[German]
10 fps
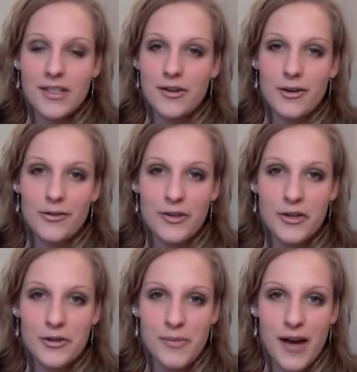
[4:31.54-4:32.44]
was ich euch
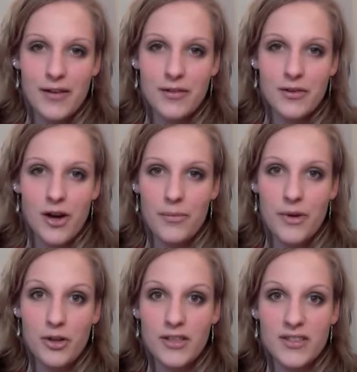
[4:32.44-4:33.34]
für Videos mache
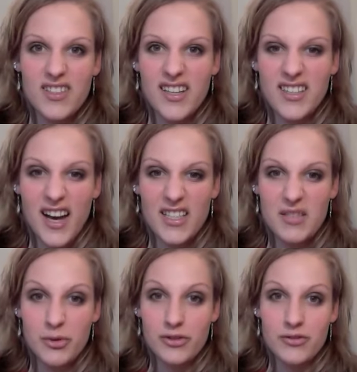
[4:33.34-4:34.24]
oder ob ihr wirklich das eigentlich
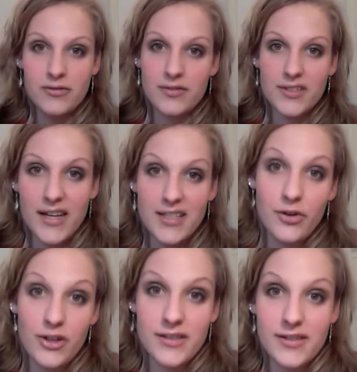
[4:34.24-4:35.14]
gar nicht mögt und
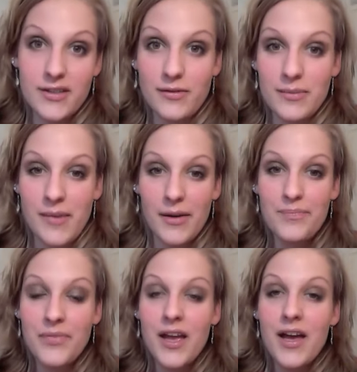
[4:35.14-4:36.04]
gar nicht wollt, dass ich sowas
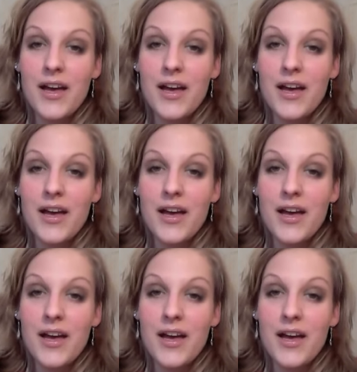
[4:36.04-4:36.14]
mache.